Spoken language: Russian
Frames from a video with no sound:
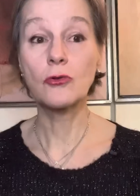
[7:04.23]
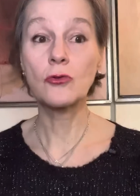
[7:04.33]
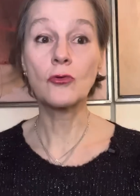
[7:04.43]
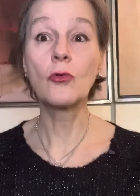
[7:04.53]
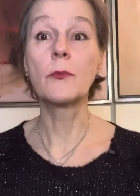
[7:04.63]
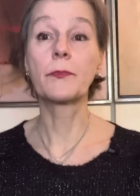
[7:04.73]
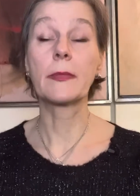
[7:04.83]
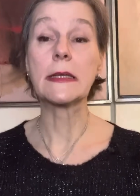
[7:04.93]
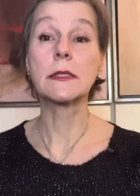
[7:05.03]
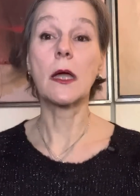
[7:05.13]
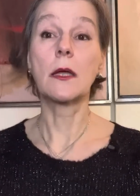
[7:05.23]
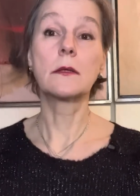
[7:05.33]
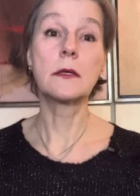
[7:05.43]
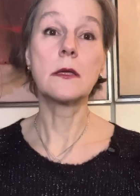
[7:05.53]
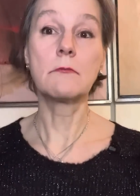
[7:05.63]
что за
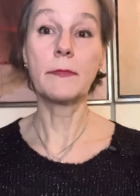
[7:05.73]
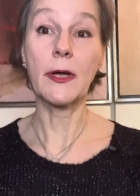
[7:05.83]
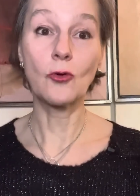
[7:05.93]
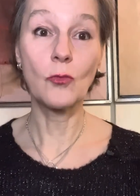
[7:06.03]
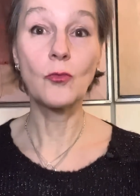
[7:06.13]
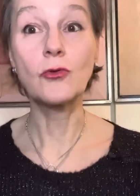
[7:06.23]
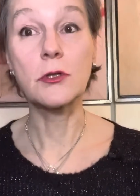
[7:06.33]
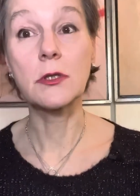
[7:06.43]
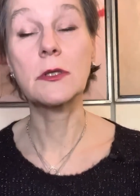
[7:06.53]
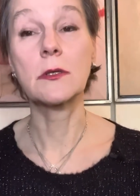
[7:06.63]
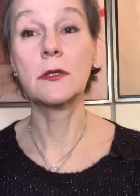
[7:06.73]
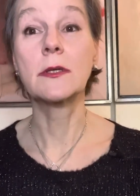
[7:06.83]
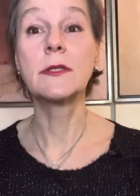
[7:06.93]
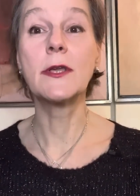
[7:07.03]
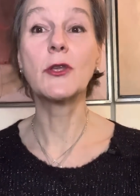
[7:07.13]
это им потом будет э,
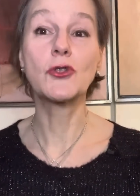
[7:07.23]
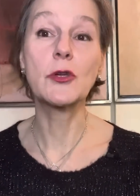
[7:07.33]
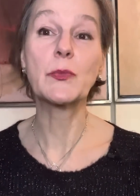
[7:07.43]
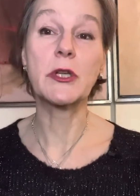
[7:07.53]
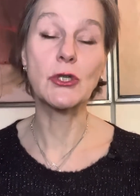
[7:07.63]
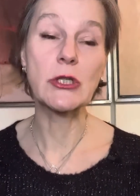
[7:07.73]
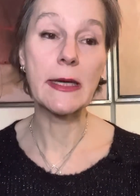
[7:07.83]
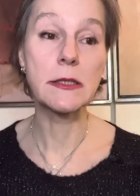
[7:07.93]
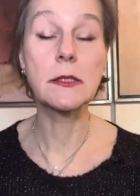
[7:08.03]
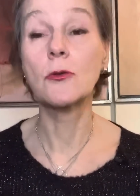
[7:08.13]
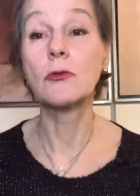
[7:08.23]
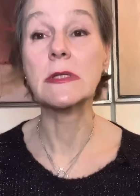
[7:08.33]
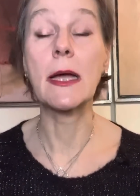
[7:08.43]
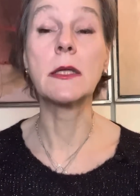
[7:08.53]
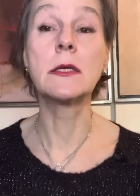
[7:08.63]
нечто причитаться, то есть
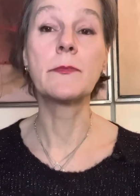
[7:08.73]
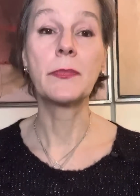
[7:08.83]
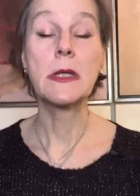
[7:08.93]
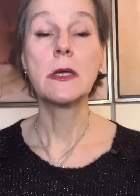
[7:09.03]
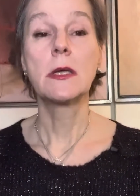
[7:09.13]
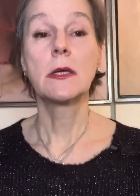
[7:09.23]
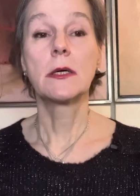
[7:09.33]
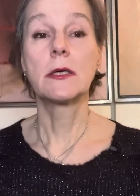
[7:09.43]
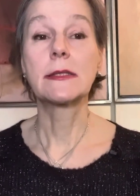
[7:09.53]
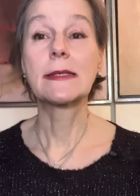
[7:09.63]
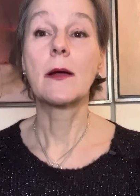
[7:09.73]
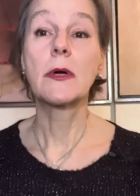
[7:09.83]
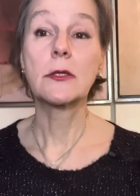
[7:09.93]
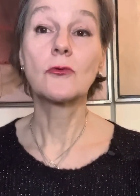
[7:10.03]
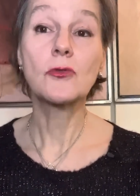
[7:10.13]
они Э,
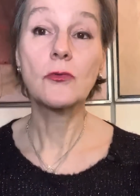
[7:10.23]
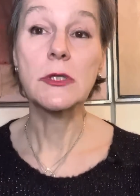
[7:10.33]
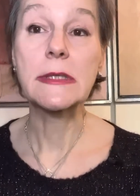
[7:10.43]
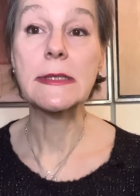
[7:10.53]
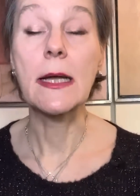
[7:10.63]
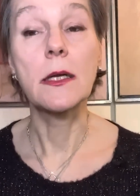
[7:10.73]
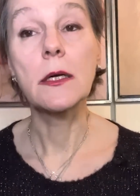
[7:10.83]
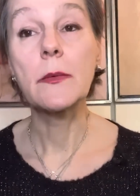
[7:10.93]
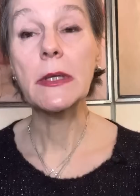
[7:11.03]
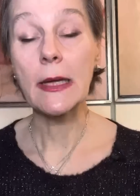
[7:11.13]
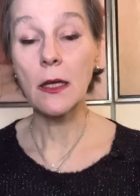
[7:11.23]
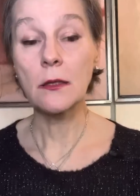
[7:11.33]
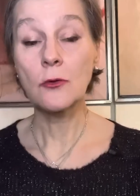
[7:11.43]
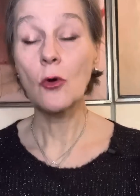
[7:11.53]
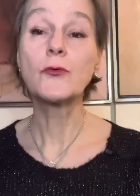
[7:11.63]
зарабатывают свой социальный
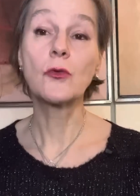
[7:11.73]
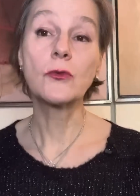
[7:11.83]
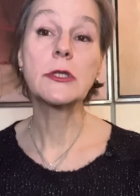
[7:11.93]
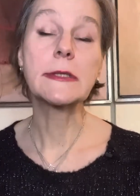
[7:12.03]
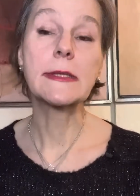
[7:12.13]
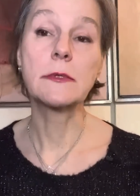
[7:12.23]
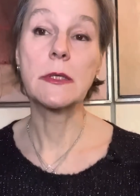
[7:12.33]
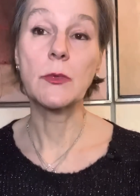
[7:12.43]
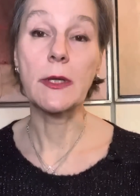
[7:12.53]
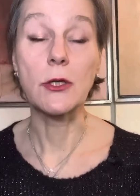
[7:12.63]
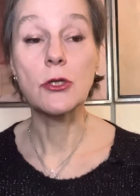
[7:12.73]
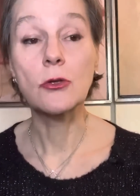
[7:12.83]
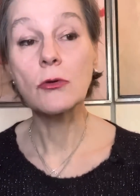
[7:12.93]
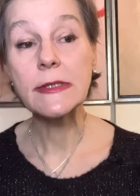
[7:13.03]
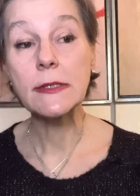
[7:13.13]
капитал, но все вышло совсем иначе.
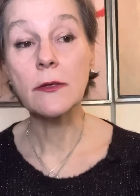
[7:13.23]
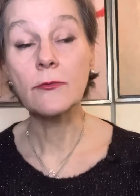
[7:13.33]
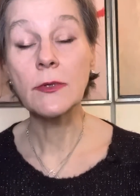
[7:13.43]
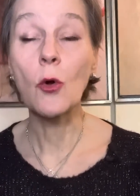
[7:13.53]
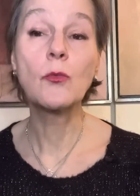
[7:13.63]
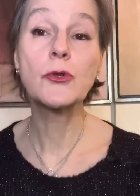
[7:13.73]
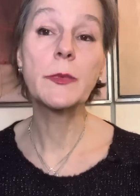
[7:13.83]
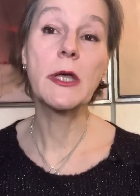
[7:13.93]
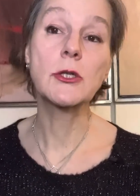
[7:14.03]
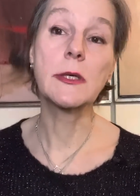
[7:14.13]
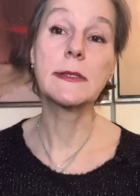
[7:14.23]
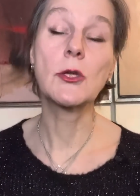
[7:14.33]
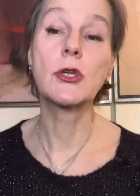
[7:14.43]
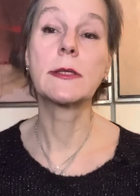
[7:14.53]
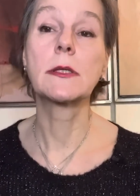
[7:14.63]
То есть э, в таком же положении
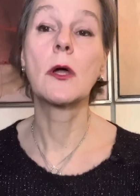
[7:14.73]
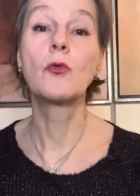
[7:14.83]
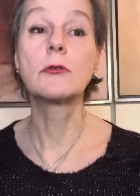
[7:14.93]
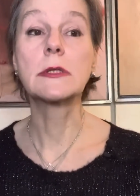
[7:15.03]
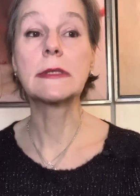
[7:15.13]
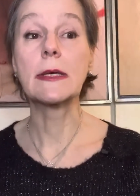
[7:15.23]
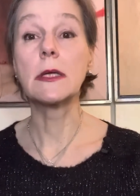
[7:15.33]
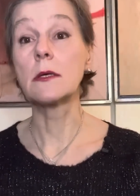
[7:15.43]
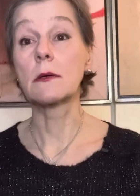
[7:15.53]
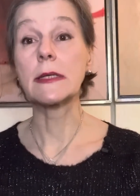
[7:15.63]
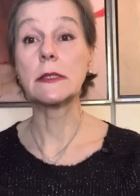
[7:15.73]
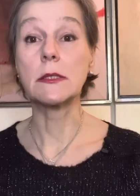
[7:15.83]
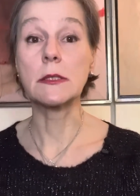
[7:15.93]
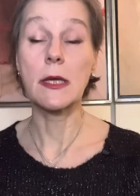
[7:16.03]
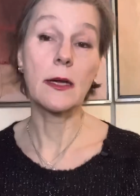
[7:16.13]
сейчас находится и
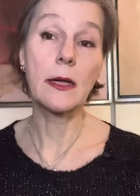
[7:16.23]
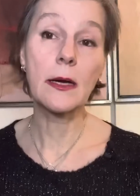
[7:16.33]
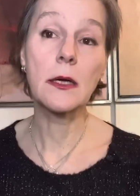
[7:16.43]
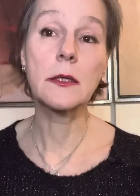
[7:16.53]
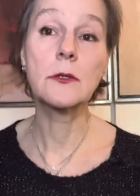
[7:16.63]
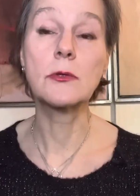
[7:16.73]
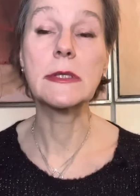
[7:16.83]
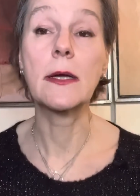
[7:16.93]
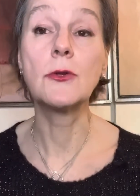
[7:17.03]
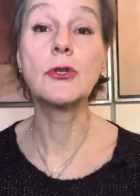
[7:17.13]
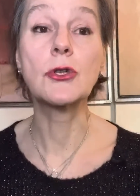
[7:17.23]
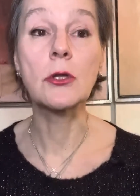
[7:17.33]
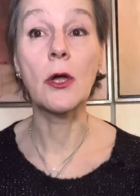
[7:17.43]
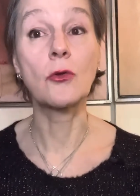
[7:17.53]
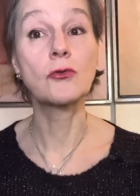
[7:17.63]
российский олигархат, то есть они
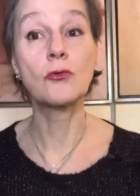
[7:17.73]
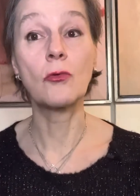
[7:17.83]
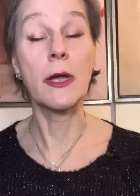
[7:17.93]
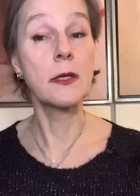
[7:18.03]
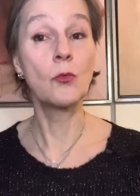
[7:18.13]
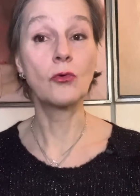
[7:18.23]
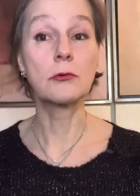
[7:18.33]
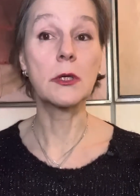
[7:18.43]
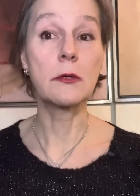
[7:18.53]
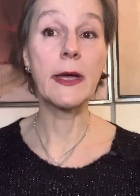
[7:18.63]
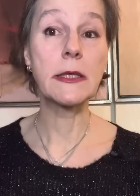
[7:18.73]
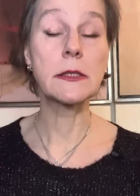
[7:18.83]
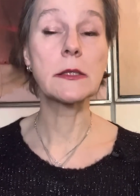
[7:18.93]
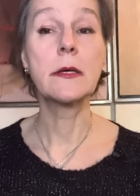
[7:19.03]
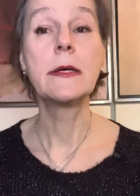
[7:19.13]
считают, что они могут договориться,